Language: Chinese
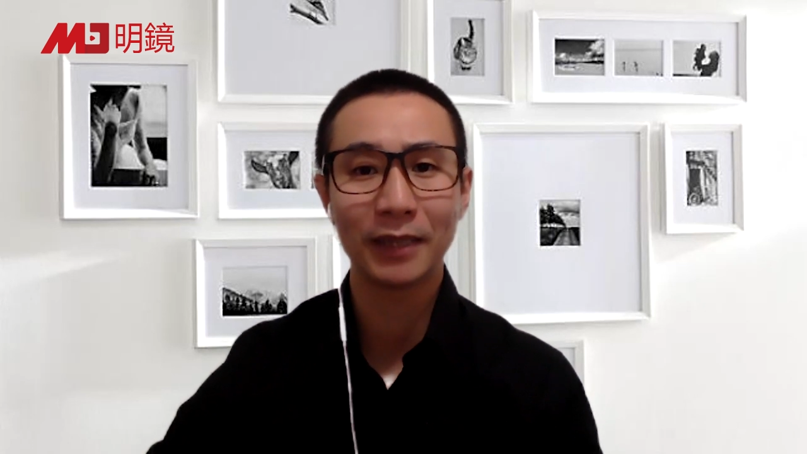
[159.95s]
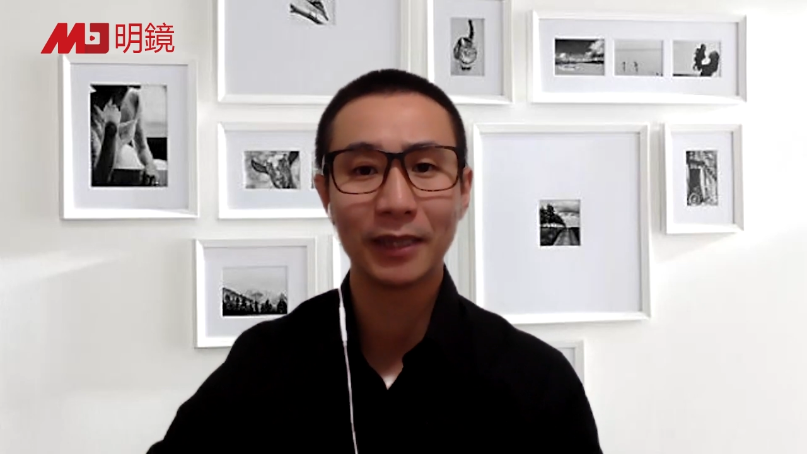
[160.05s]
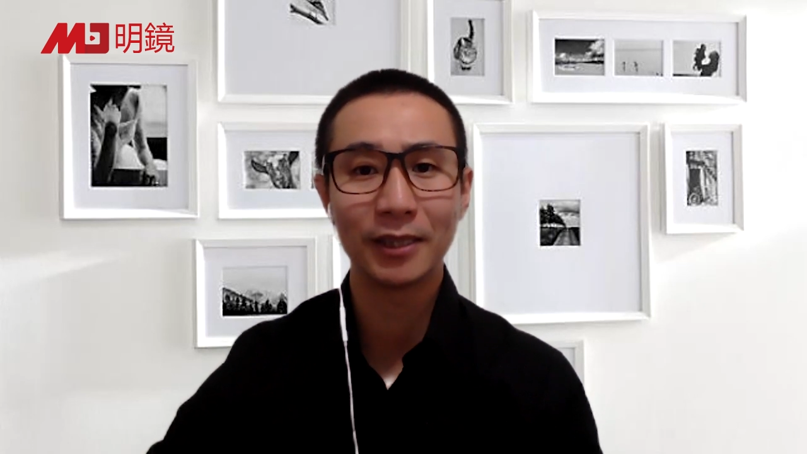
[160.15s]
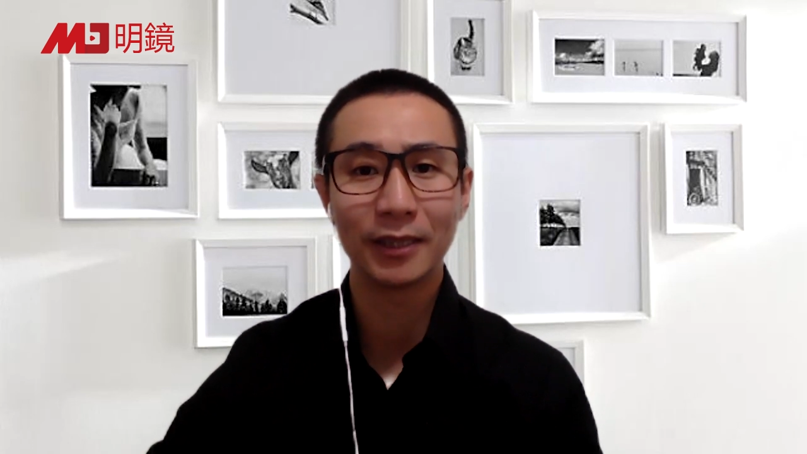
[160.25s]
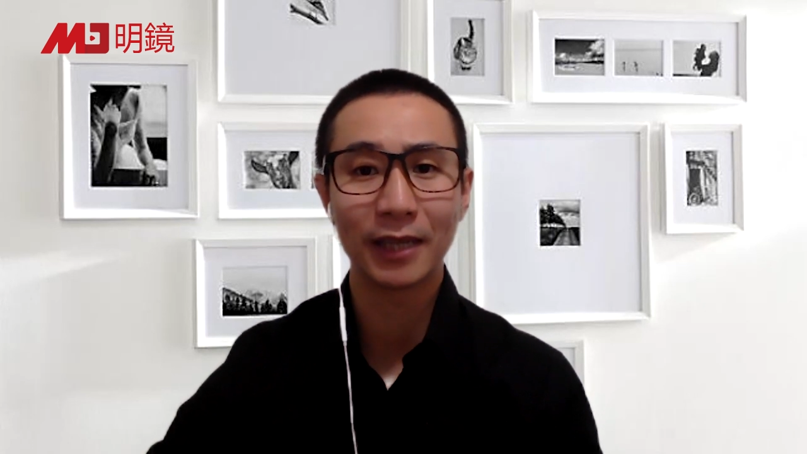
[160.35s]
年
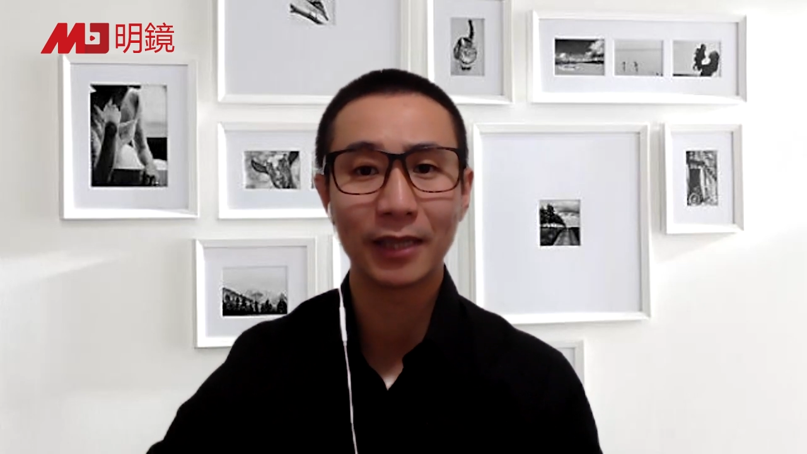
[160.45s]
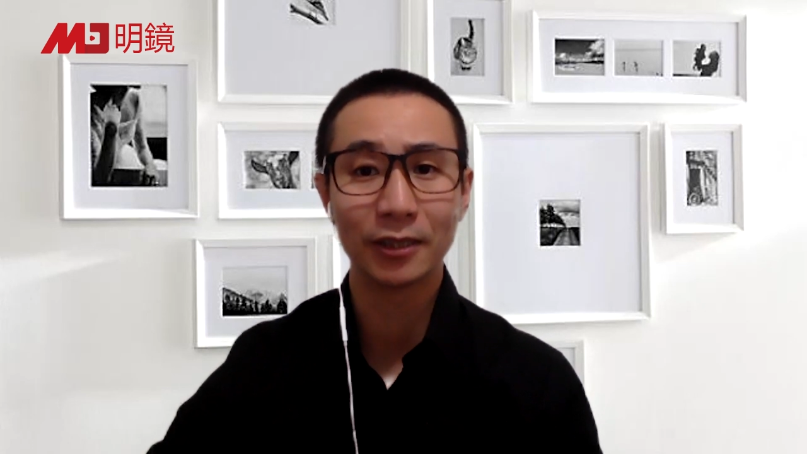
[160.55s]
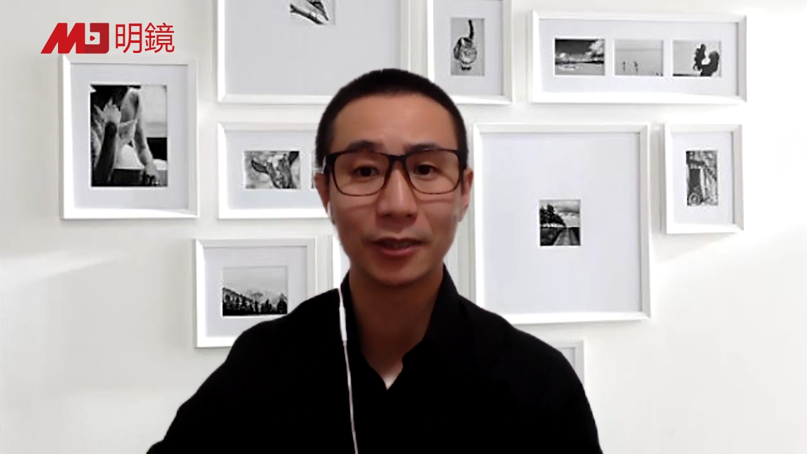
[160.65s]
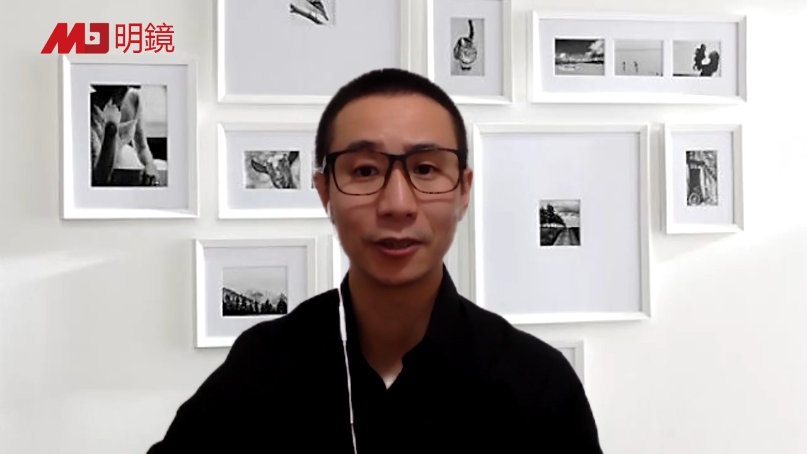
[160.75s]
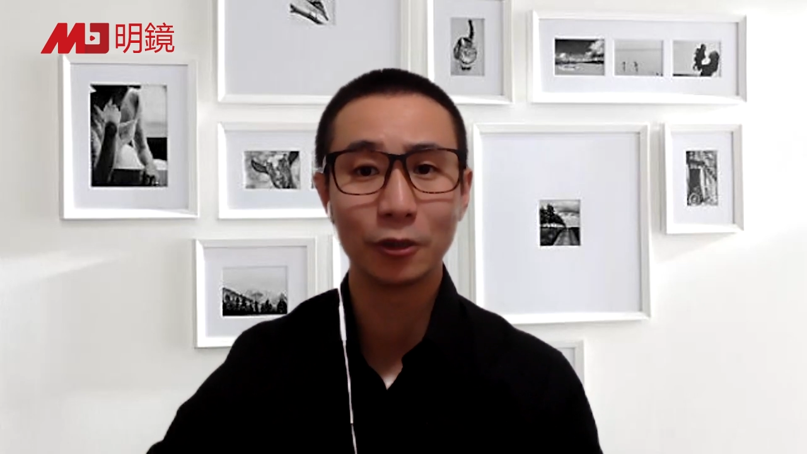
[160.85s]
起开
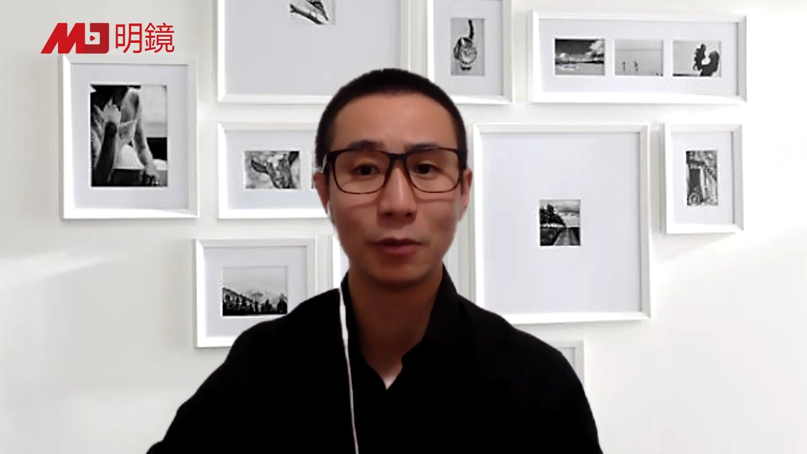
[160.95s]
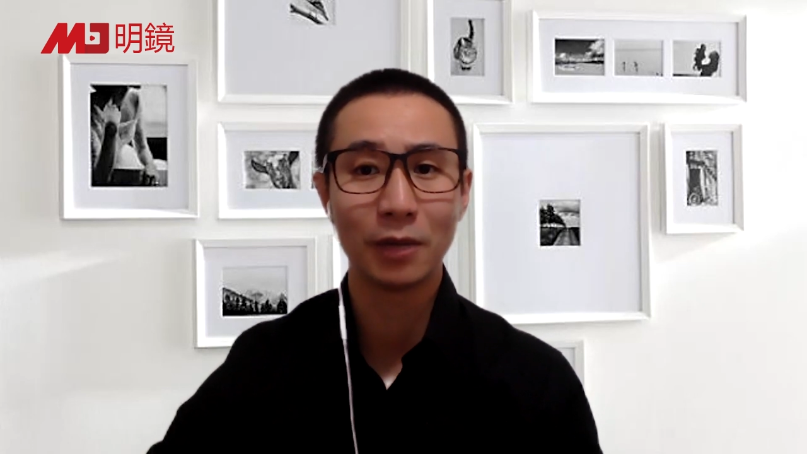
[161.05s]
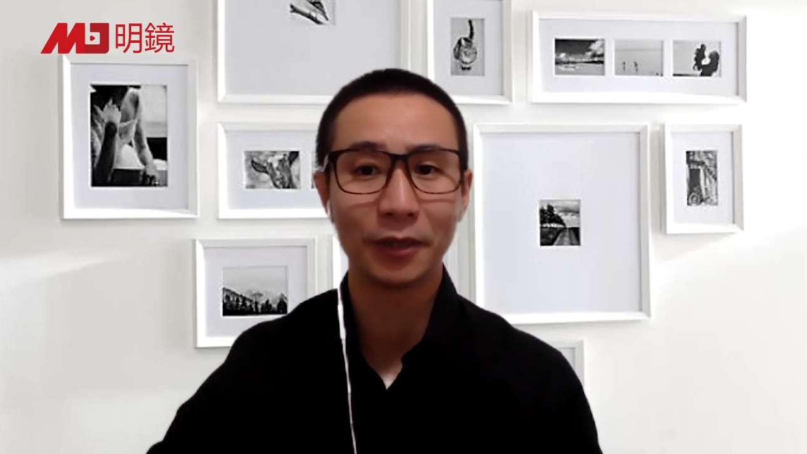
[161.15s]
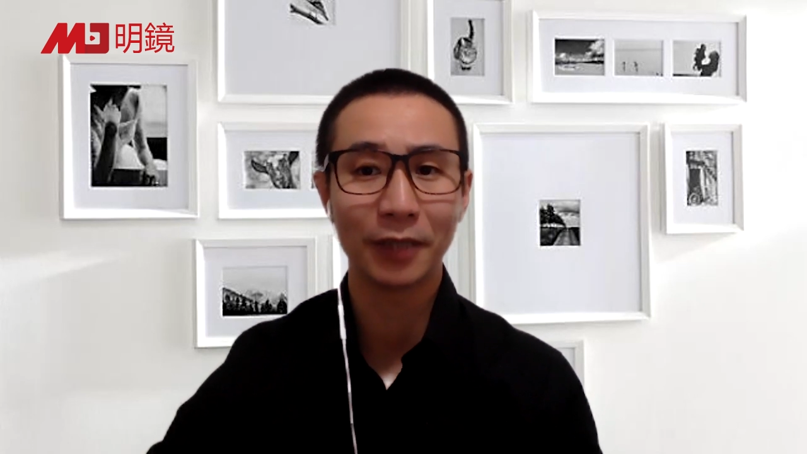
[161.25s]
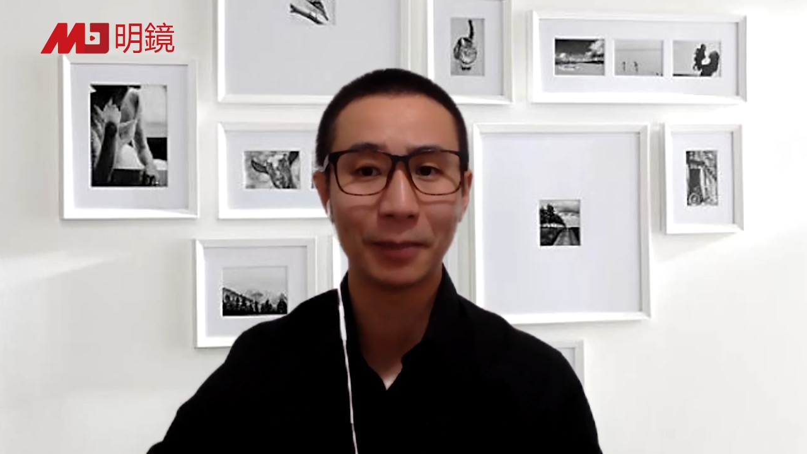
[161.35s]
始自由
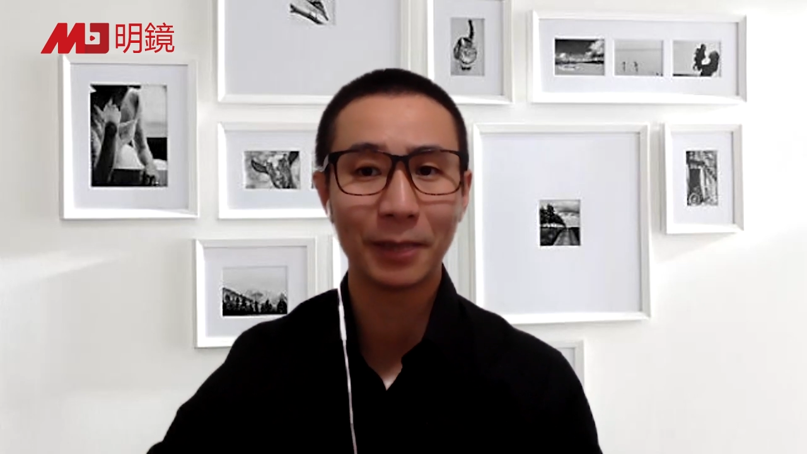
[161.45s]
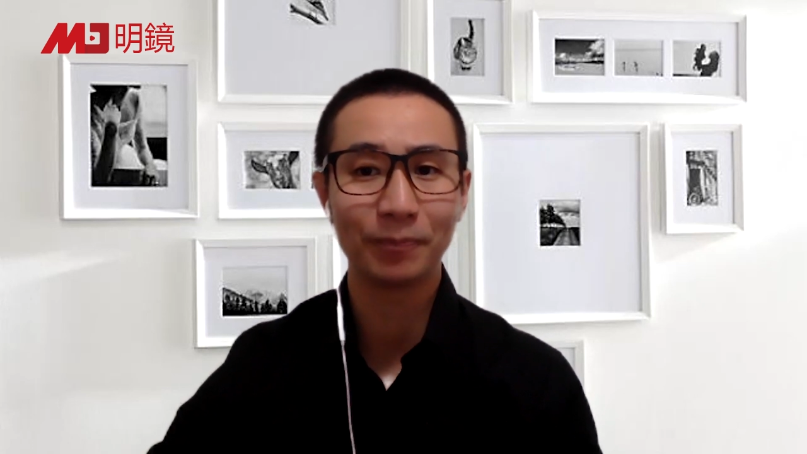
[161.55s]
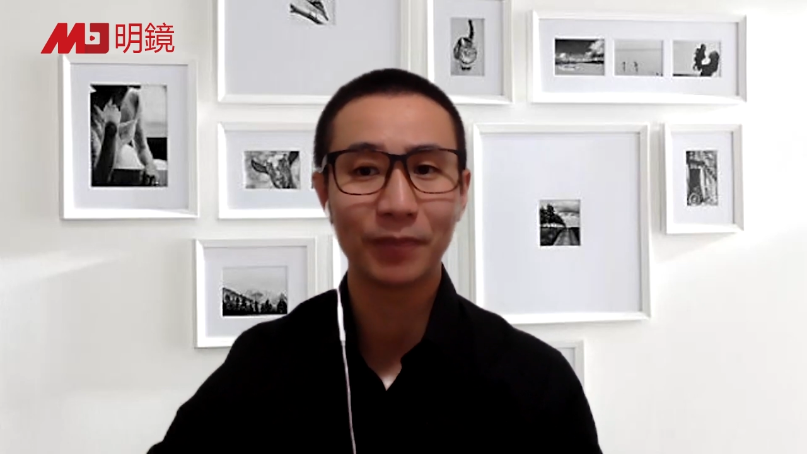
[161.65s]
贸易谈判，